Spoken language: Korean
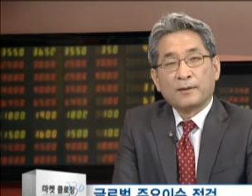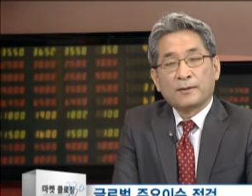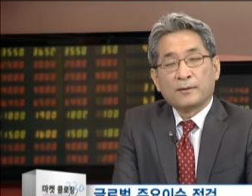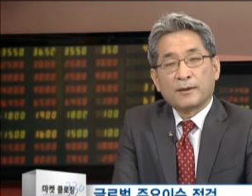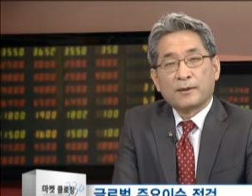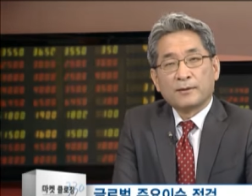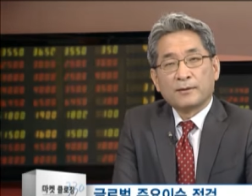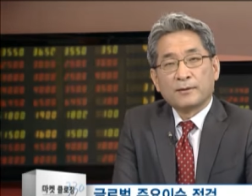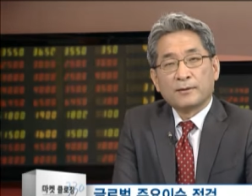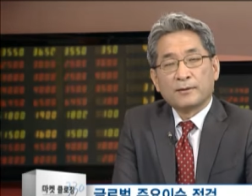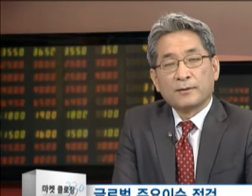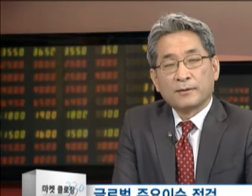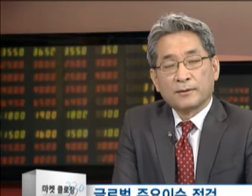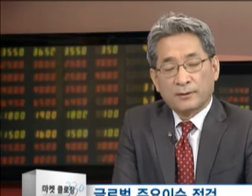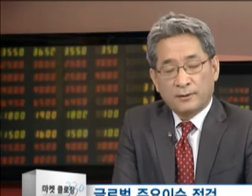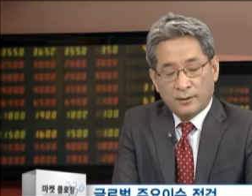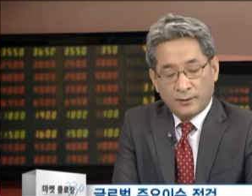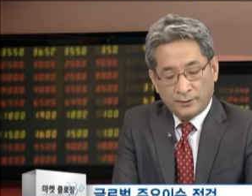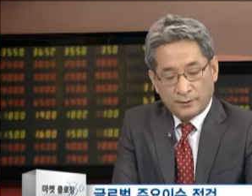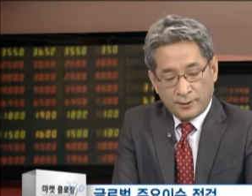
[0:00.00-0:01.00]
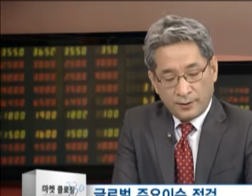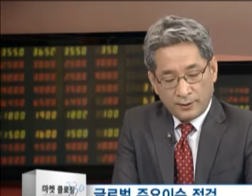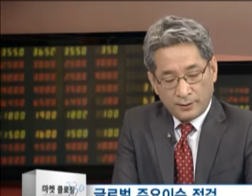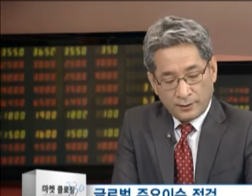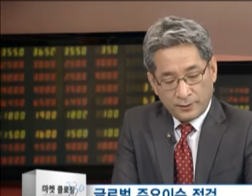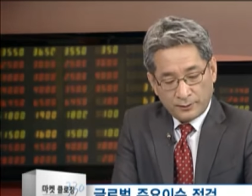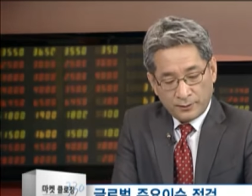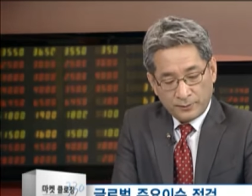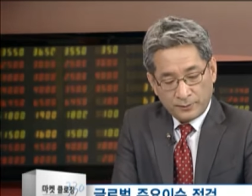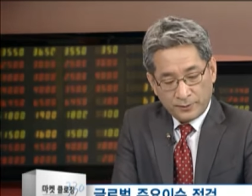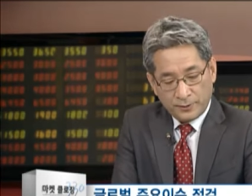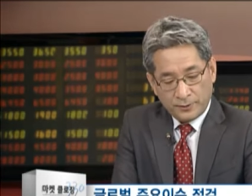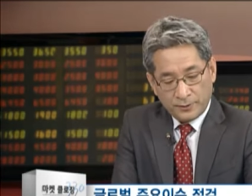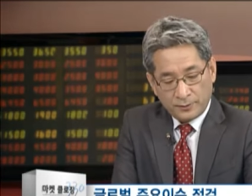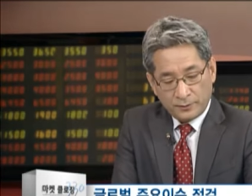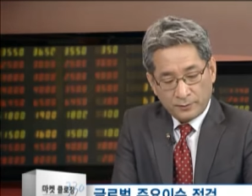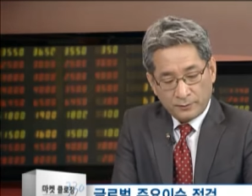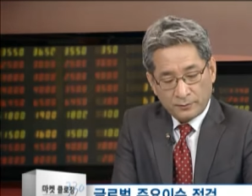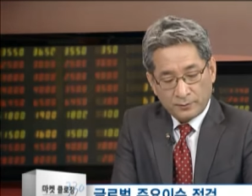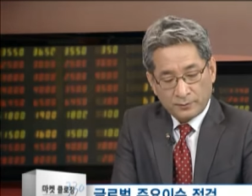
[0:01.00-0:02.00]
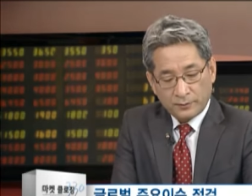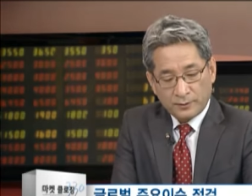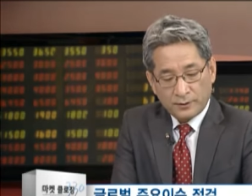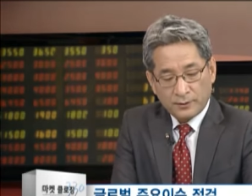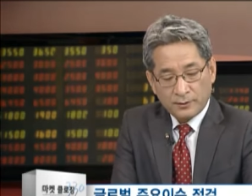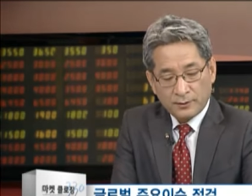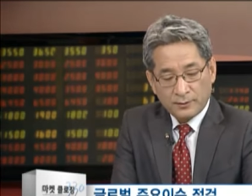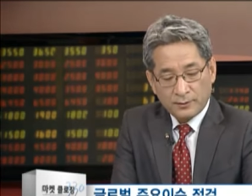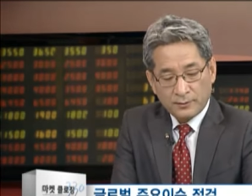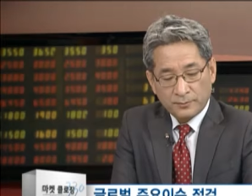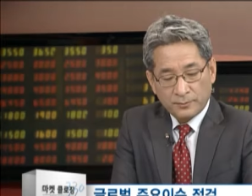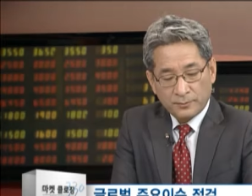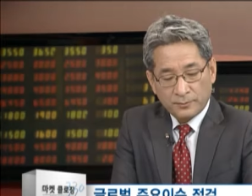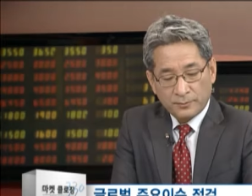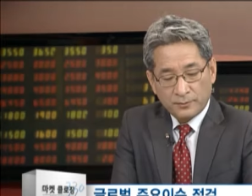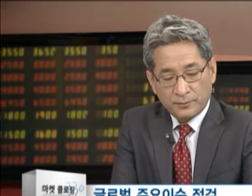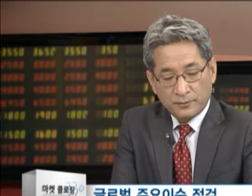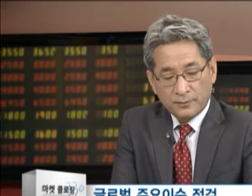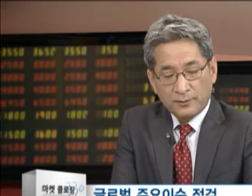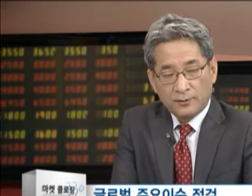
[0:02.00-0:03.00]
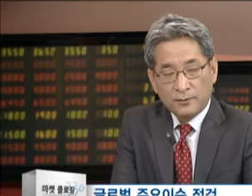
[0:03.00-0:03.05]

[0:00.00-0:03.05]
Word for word: 다시 현재 엔화 대비 또 달러 대비로